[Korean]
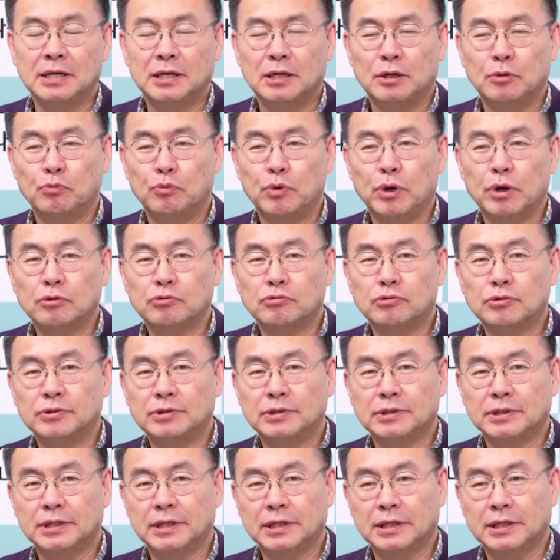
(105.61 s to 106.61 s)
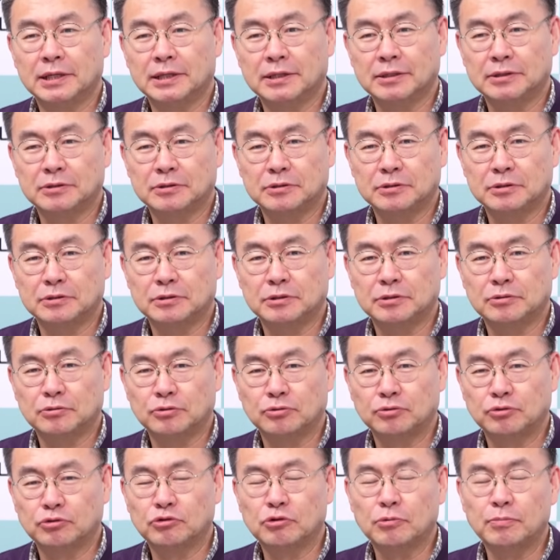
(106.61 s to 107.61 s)
외국인들의 그
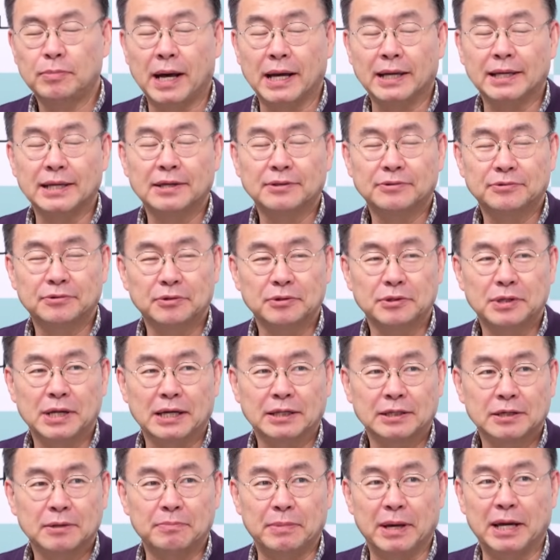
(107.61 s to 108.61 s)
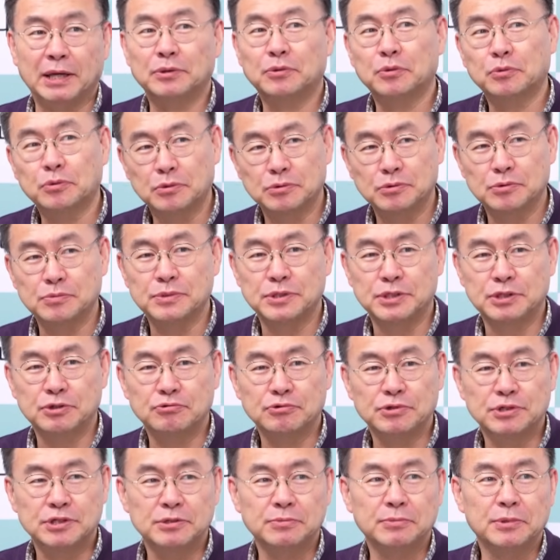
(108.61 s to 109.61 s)
수급 방향성이 약간 매도로 좀
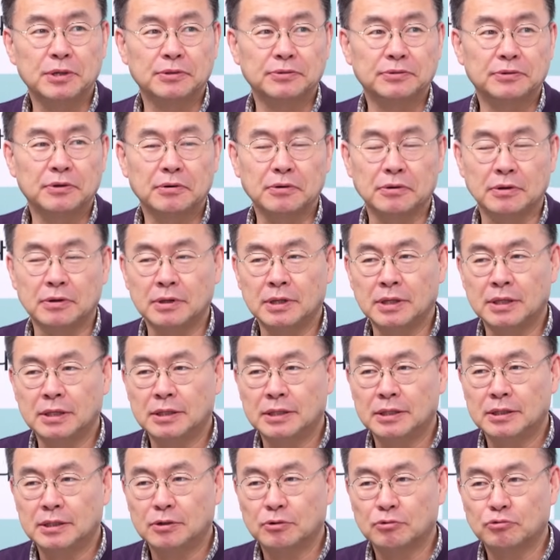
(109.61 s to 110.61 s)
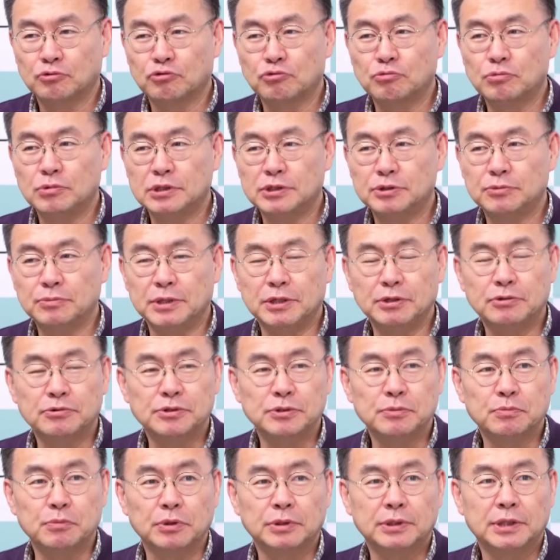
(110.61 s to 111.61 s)
치우치면서 꿈을 좀이루지
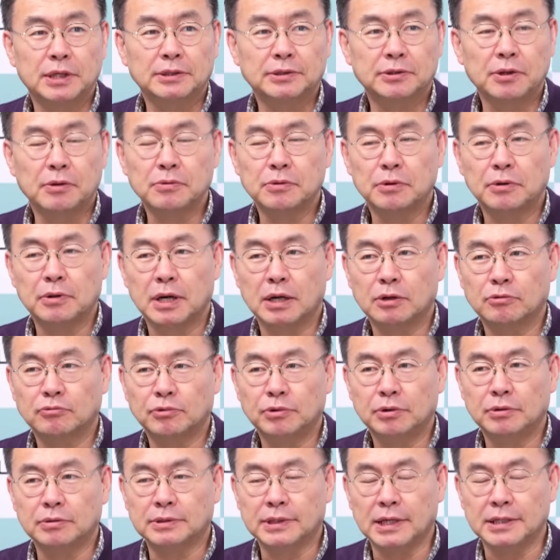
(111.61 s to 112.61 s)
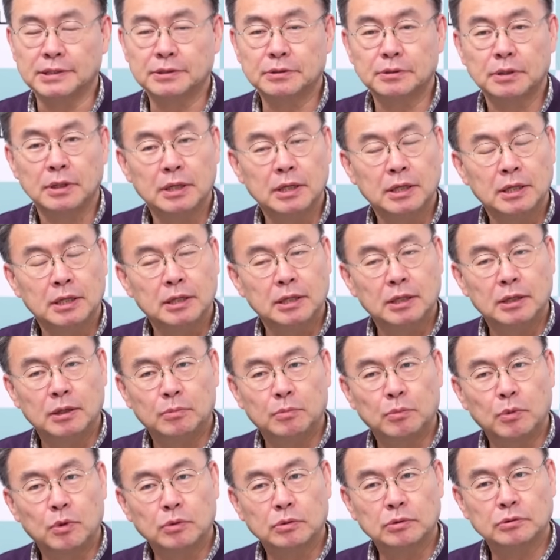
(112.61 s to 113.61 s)
못했던 것 같고요. 사실
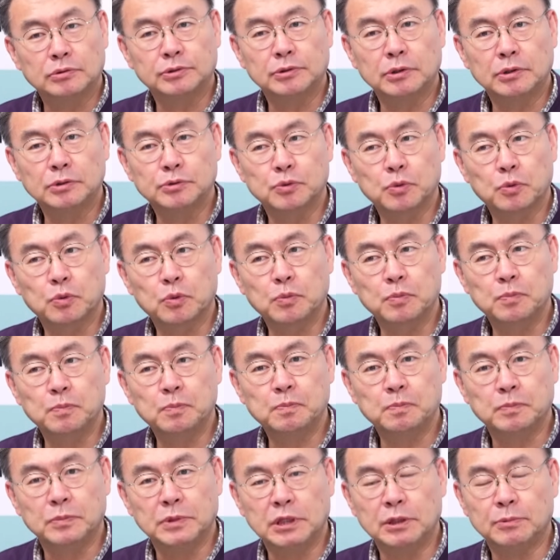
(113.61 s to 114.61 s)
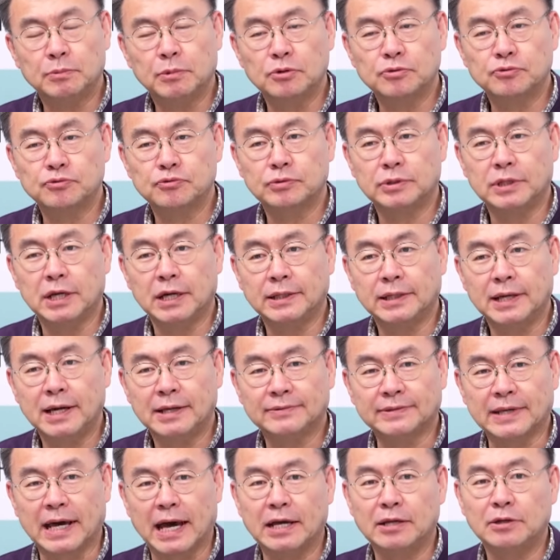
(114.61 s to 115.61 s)
뭐 그동안 조금 이번 주 내내 한
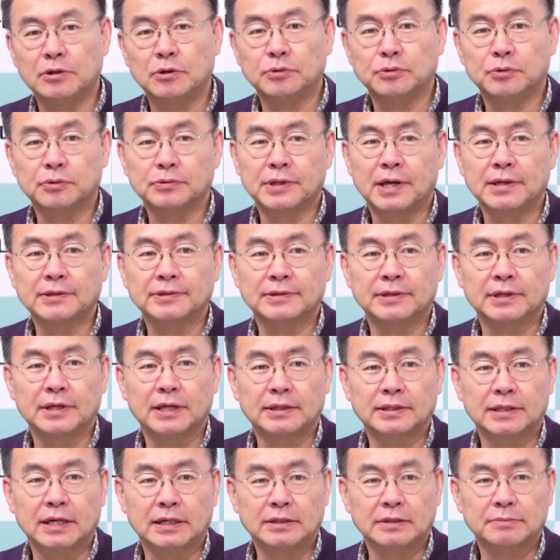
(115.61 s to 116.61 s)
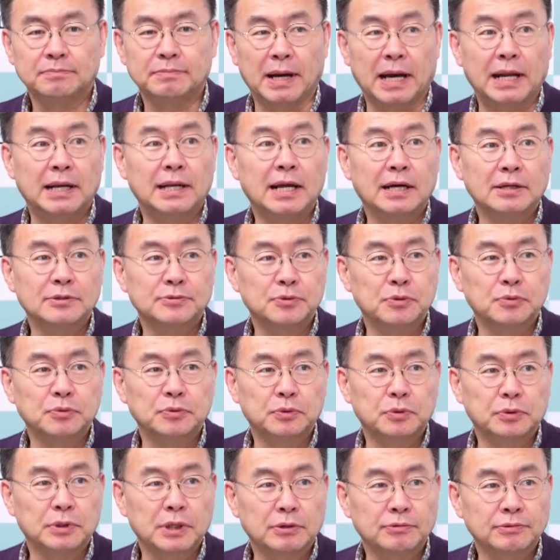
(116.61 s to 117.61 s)
4일 연속 상승에 따른 반락
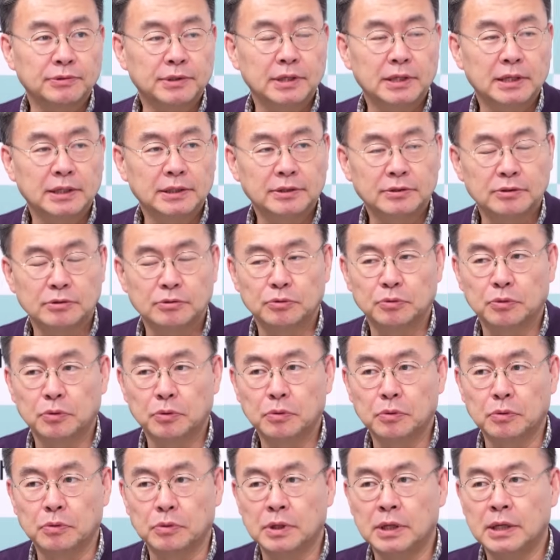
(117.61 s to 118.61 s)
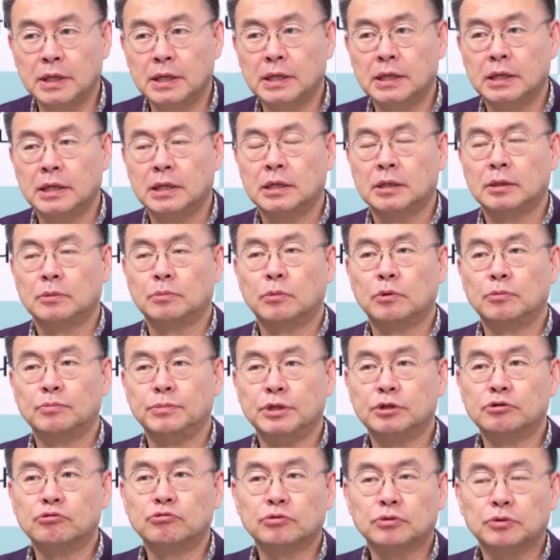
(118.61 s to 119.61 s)
정도라고 생각이 들고 뭐
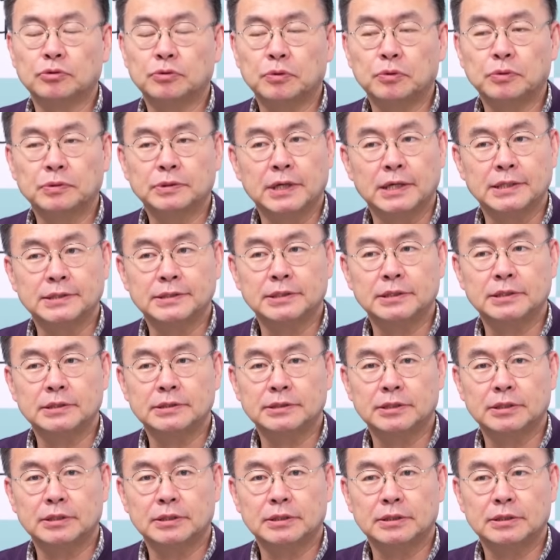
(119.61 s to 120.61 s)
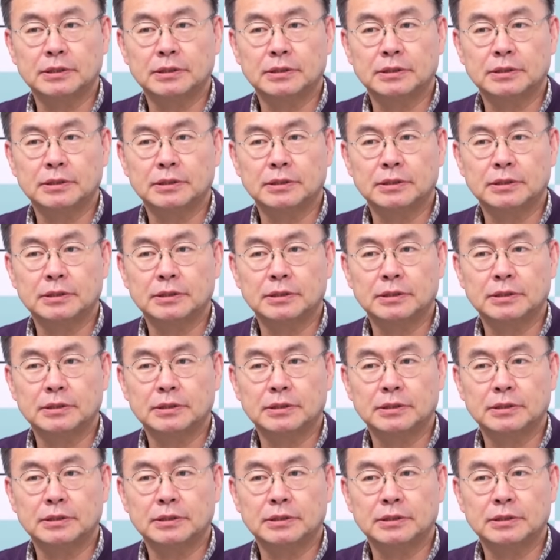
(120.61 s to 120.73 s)
미국도 사실 이제